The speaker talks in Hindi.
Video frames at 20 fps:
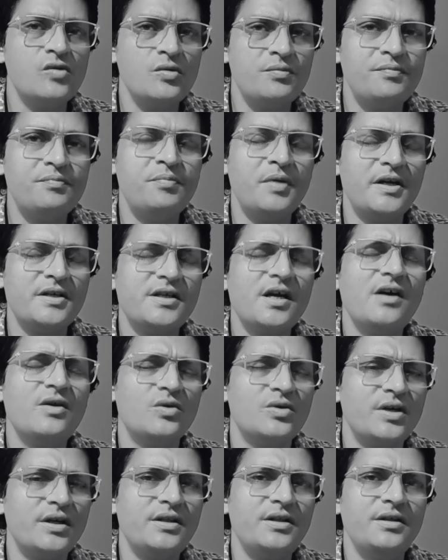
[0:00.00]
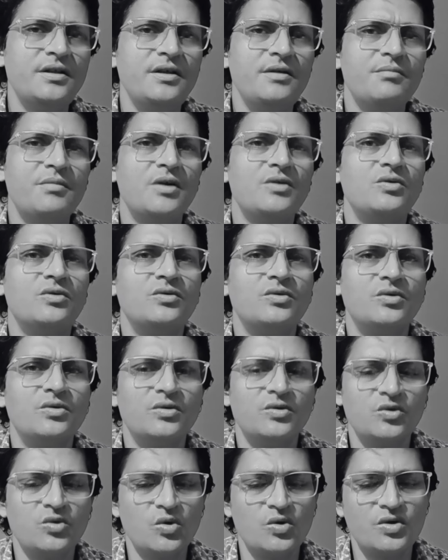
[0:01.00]
वो परेशान हो जाते थे इन बातों
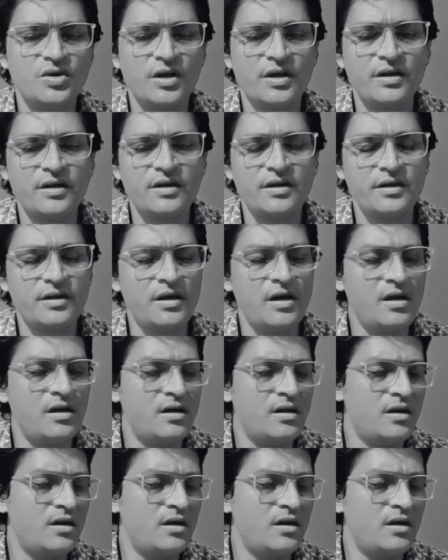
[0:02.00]
को सोच कर कि